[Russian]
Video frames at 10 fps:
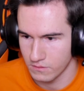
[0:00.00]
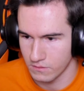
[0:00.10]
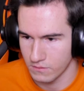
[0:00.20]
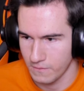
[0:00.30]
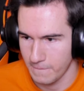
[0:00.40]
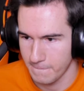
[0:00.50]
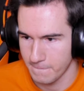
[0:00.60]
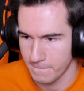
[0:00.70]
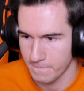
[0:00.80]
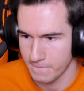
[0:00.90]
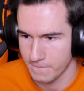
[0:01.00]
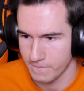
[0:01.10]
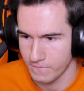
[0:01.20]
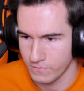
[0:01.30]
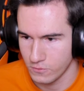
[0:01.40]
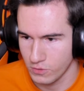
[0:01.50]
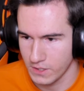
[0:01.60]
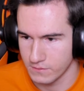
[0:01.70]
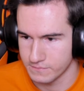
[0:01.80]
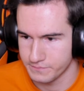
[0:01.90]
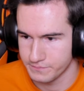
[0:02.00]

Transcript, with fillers: Угу. Ну ладно.